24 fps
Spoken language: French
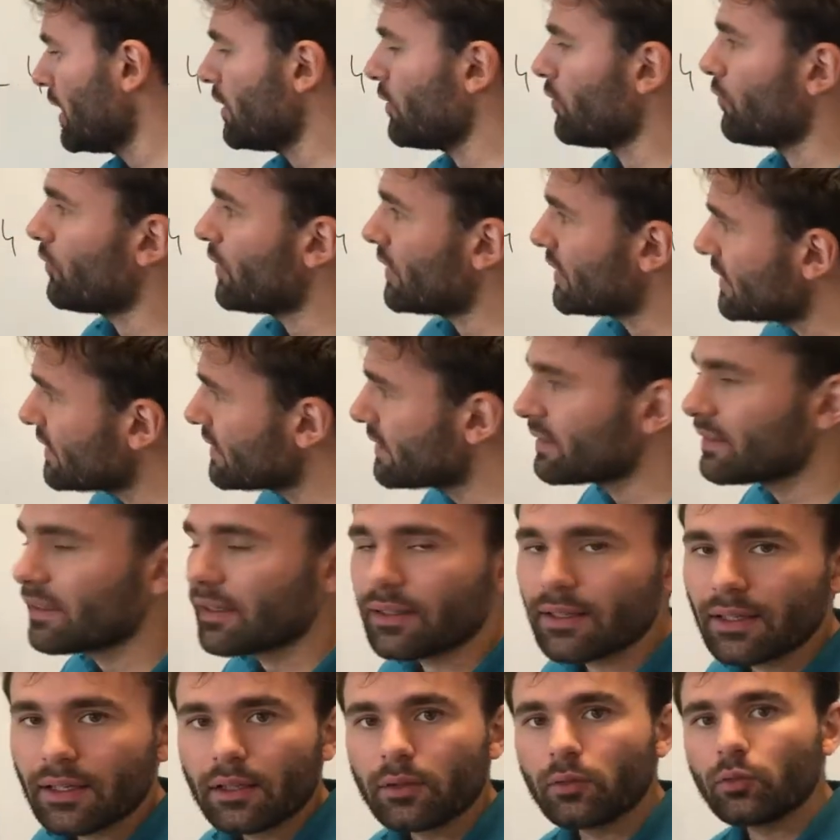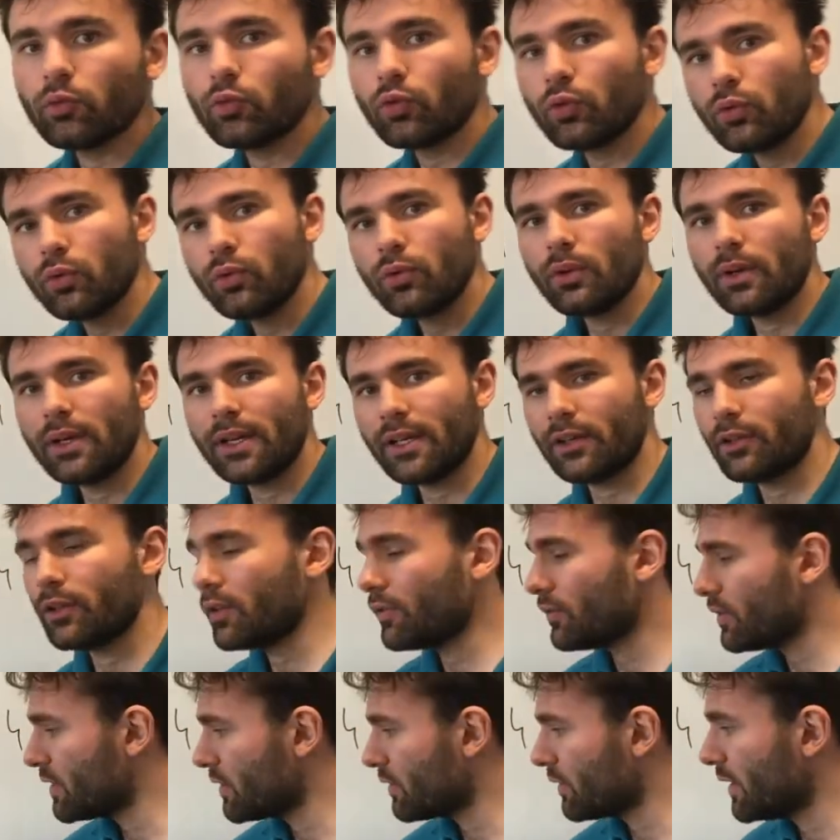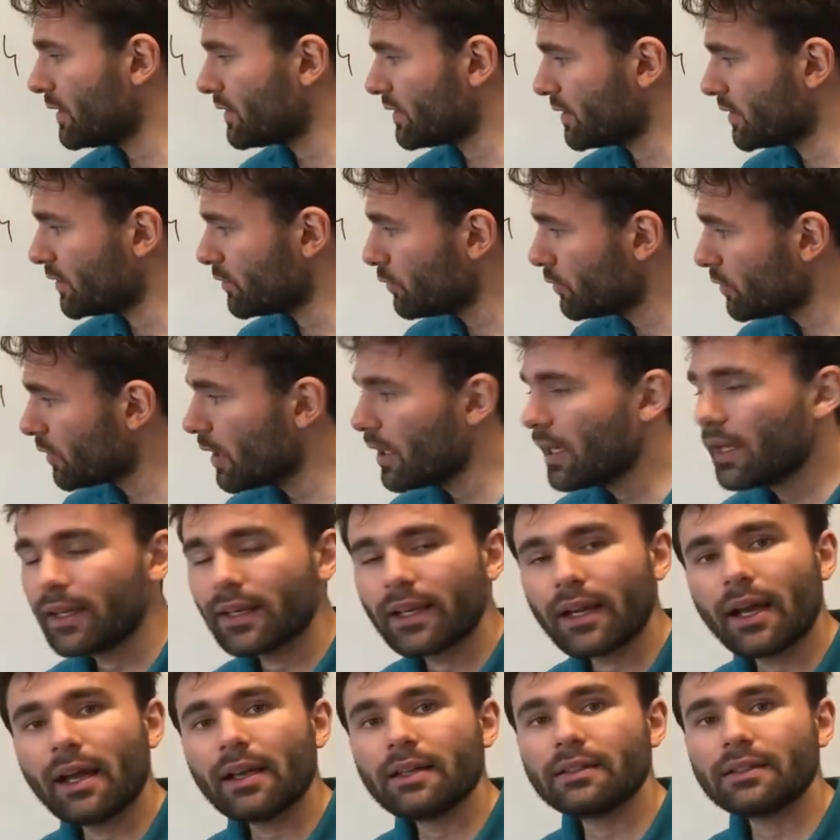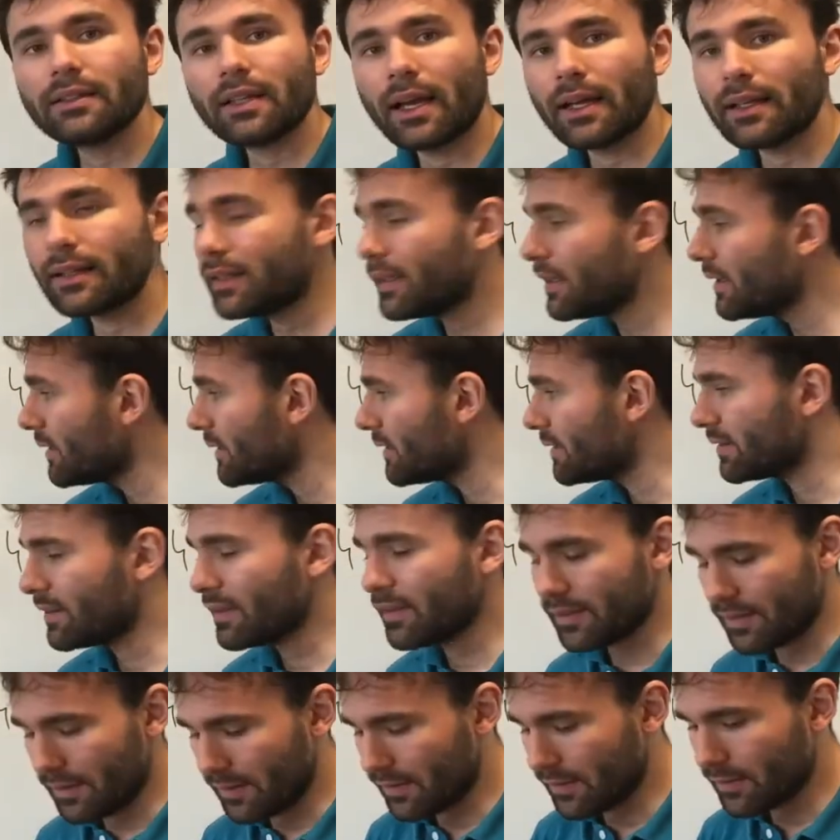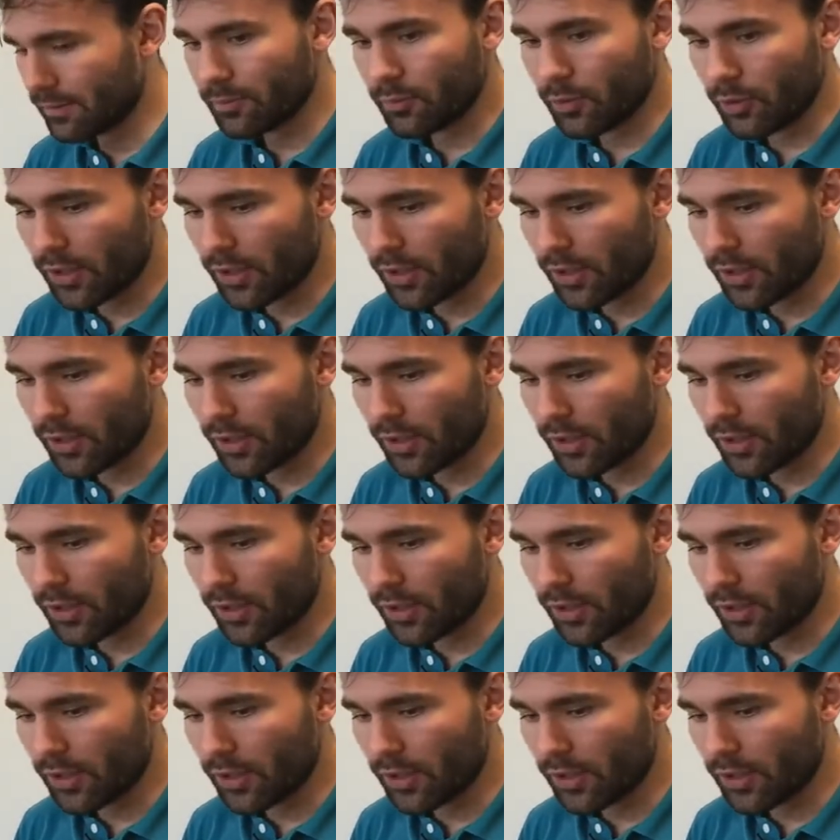et on va distinguer tous les coefficients les uns des autres grâce à des indices.